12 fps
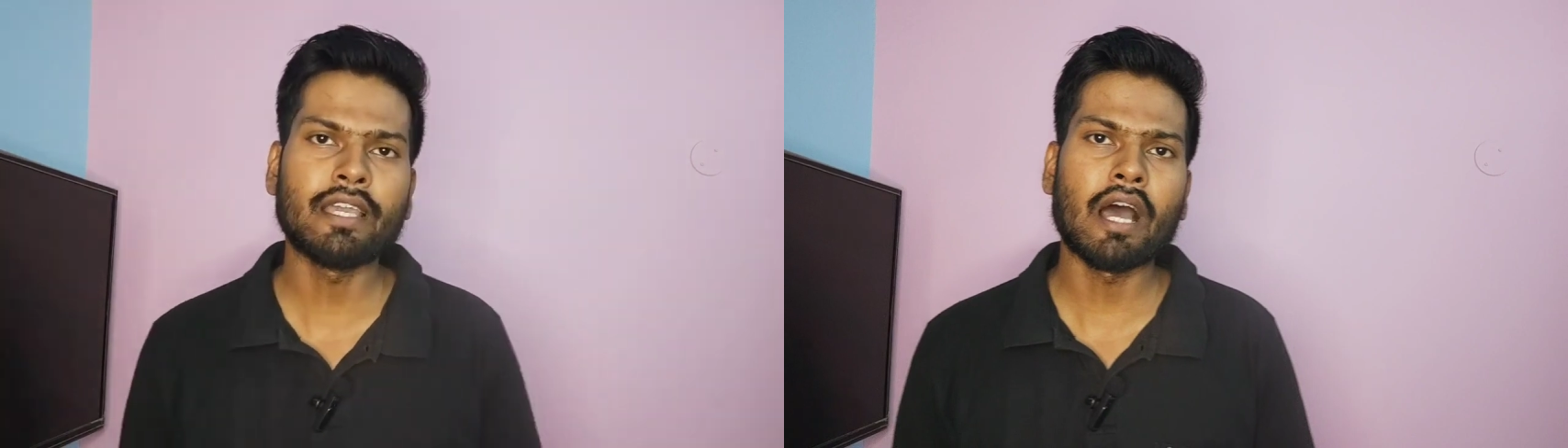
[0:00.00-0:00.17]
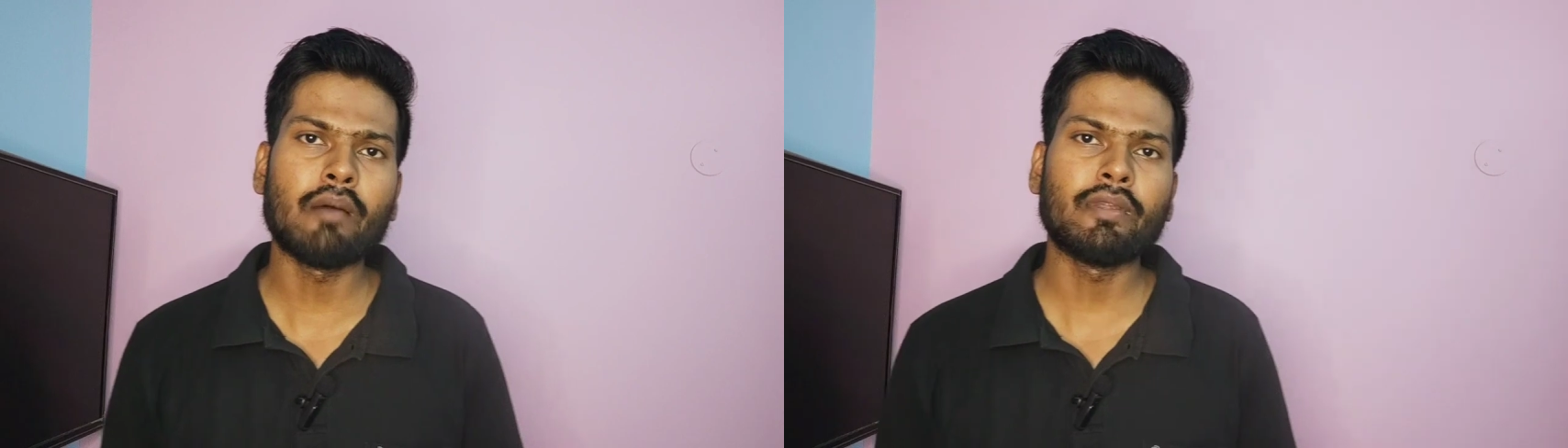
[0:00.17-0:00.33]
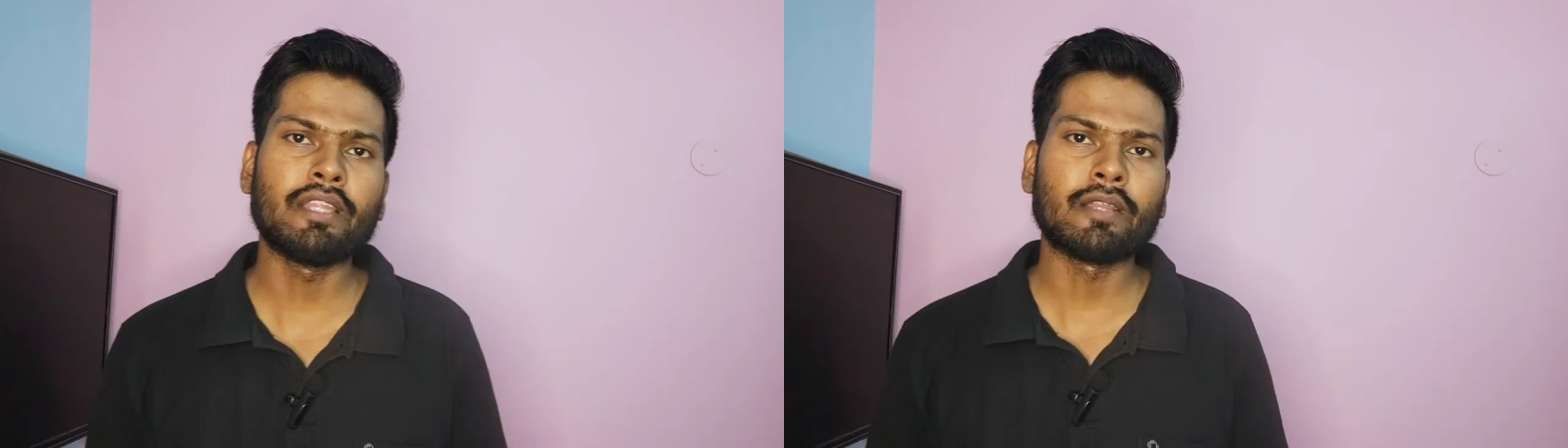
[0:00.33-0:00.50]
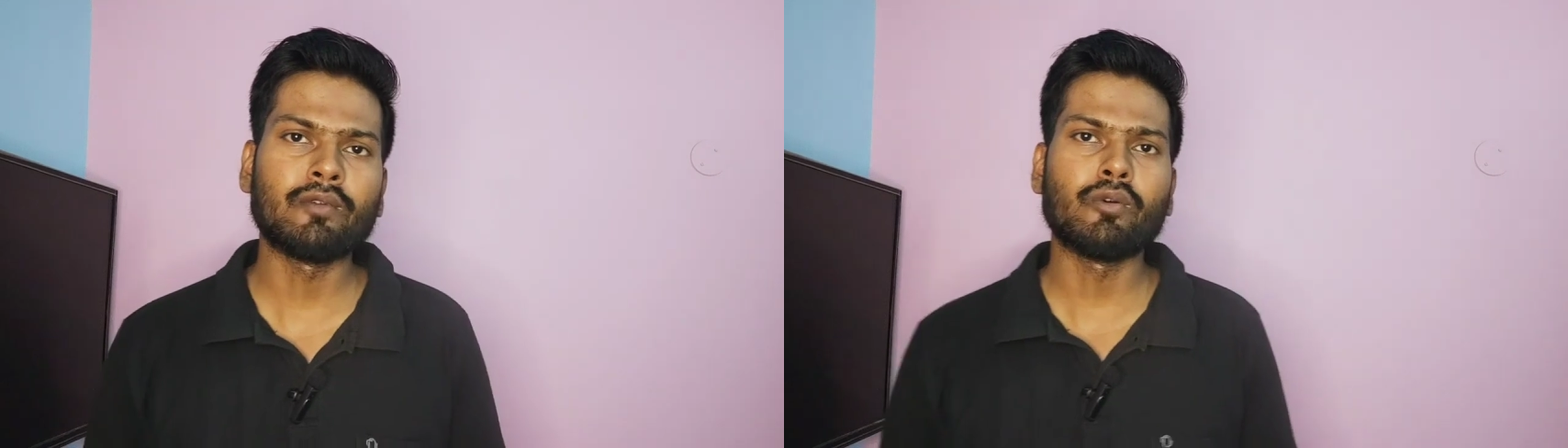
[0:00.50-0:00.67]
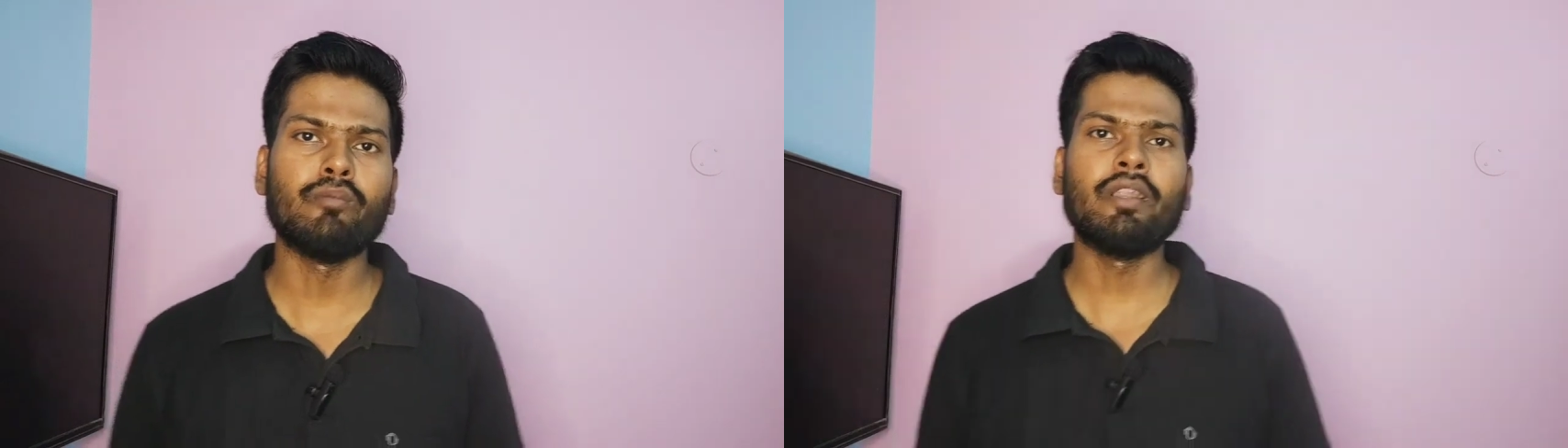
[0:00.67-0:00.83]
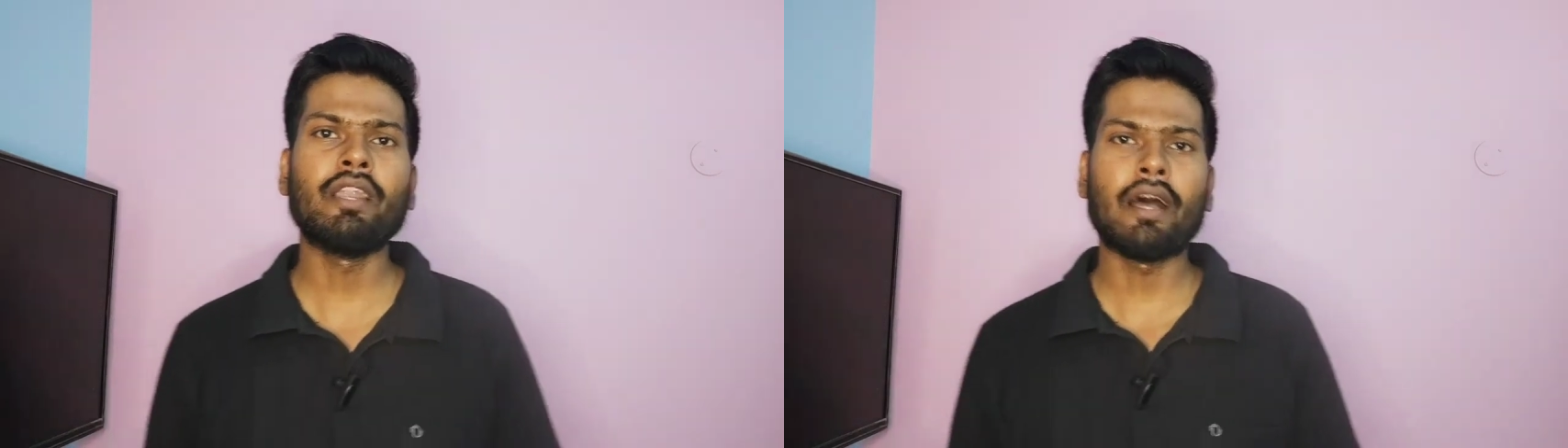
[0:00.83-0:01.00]
यहाँ पे देखने को
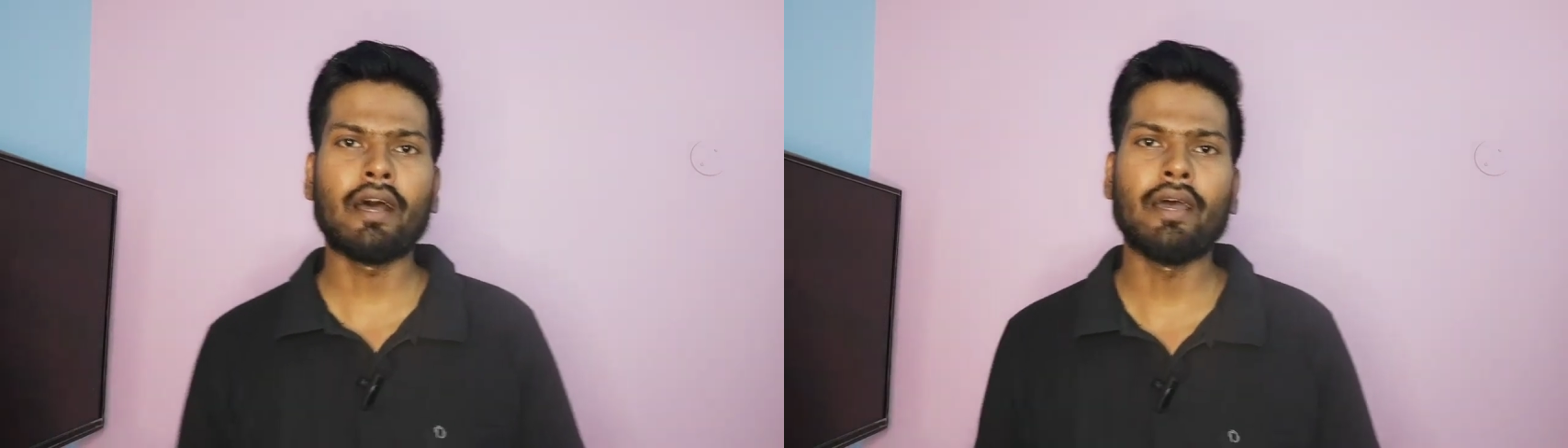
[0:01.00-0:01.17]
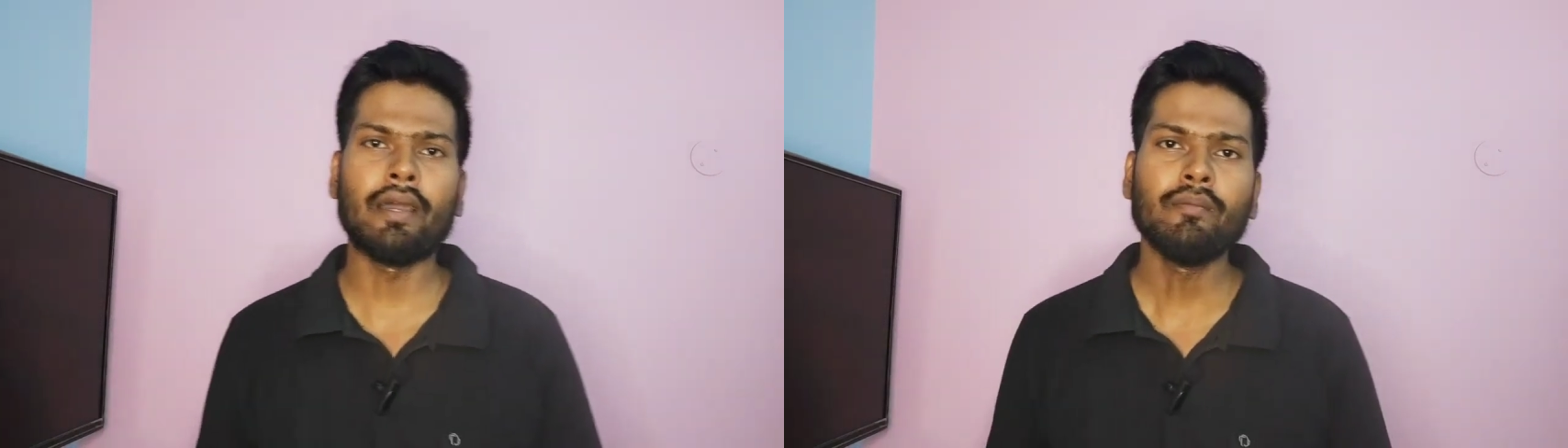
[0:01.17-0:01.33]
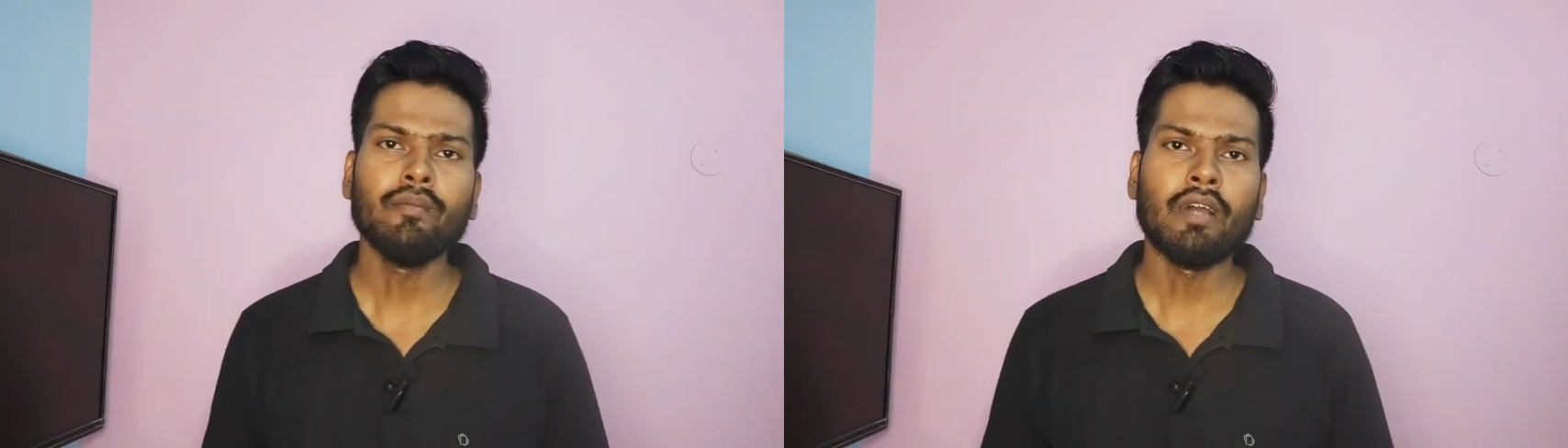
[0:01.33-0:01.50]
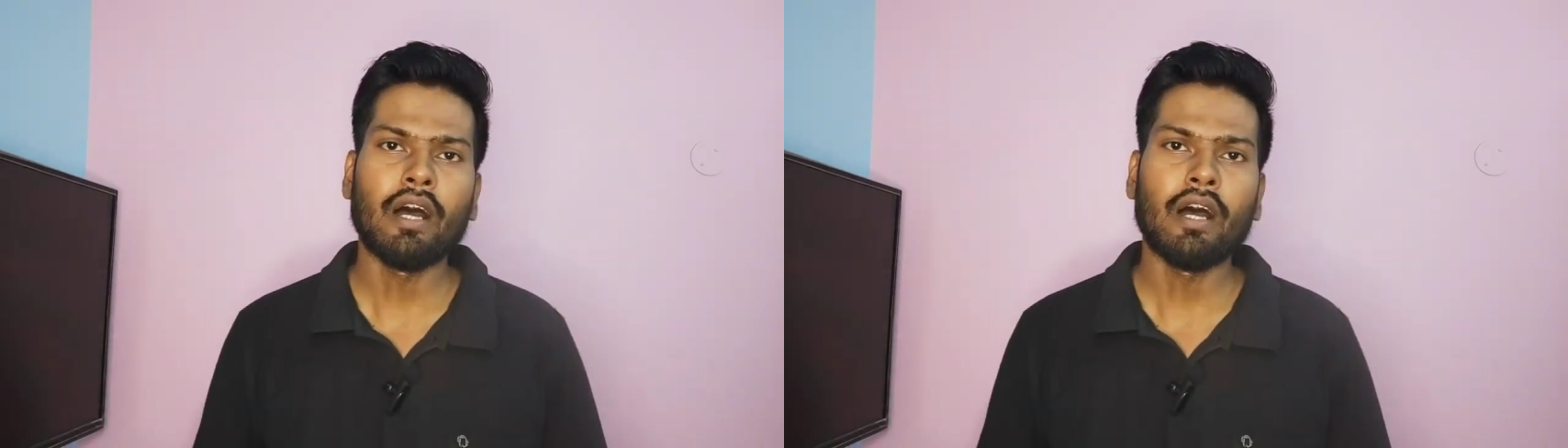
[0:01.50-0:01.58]
मिल रहा है